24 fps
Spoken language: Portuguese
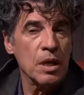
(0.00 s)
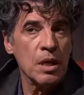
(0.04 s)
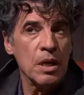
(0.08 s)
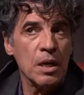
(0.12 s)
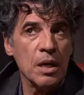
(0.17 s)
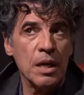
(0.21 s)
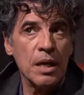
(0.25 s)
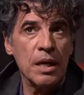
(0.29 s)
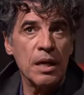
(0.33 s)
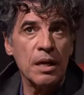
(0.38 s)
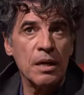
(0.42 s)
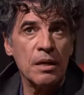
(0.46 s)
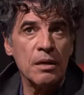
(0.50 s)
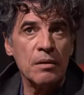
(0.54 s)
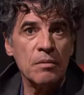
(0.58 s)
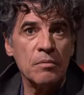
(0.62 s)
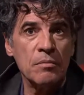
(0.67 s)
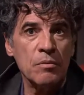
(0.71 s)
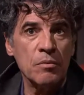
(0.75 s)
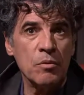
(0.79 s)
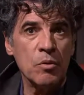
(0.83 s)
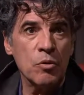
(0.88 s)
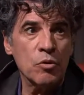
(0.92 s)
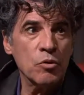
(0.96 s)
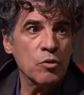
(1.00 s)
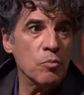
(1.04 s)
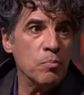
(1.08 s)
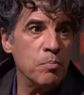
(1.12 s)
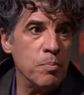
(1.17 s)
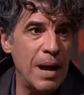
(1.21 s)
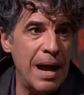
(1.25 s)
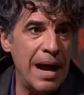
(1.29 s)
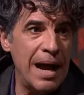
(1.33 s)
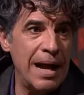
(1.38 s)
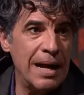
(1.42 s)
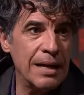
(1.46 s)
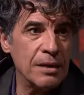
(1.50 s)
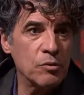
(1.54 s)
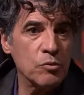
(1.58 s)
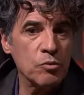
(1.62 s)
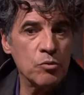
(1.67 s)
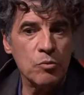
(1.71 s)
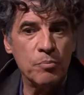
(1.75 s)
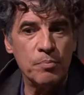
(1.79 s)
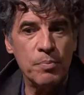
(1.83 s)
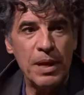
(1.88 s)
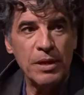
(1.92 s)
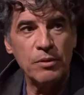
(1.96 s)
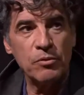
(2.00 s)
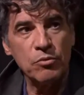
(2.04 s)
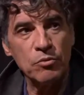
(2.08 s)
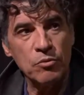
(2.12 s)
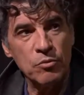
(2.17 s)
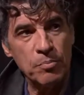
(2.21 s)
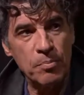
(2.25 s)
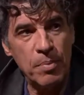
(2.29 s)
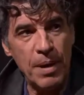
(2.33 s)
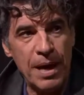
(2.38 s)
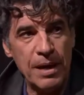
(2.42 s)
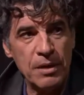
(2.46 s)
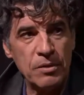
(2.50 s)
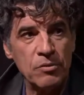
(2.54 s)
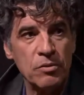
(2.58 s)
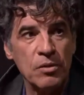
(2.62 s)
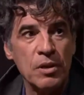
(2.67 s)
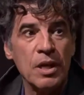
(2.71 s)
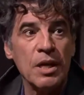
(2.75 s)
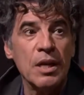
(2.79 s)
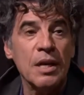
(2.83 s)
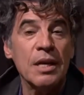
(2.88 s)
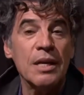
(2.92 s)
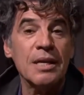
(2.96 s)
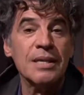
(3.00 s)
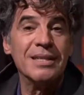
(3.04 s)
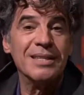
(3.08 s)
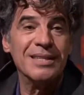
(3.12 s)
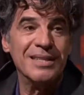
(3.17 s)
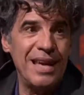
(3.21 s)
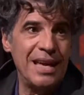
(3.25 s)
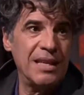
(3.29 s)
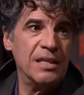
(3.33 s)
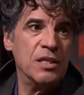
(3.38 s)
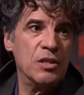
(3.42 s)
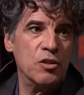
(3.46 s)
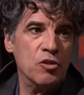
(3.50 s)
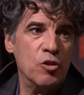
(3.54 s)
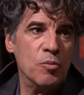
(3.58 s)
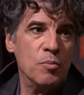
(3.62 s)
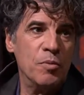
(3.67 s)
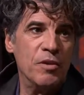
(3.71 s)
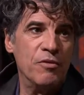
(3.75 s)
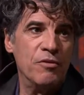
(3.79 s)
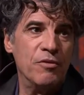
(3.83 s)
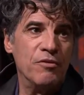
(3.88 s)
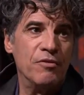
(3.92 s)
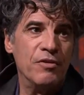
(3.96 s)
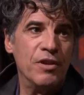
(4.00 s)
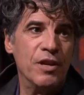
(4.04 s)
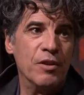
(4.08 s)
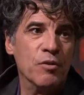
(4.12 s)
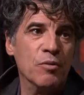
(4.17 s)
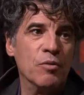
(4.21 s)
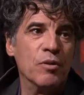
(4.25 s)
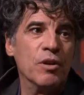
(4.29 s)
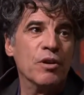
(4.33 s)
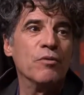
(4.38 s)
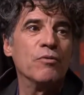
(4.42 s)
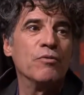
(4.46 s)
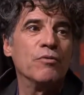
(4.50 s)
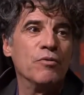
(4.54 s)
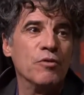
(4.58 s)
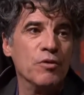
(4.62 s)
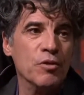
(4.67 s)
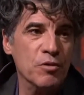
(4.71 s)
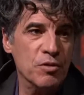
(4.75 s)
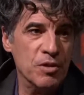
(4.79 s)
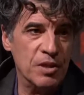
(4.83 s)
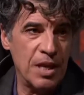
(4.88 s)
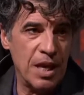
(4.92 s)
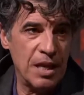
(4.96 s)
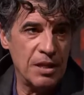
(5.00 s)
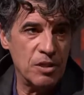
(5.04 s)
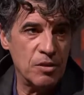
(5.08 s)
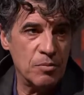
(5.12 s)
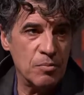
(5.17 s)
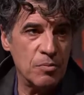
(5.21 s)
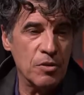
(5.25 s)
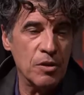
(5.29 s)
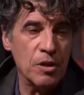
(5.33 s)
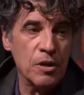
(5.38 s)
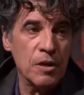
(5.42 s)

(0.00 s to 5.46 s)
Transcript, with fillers: é, ou no parto, ou perto do parto. Hum. Sete sobreviveram, eu fui o sétimo.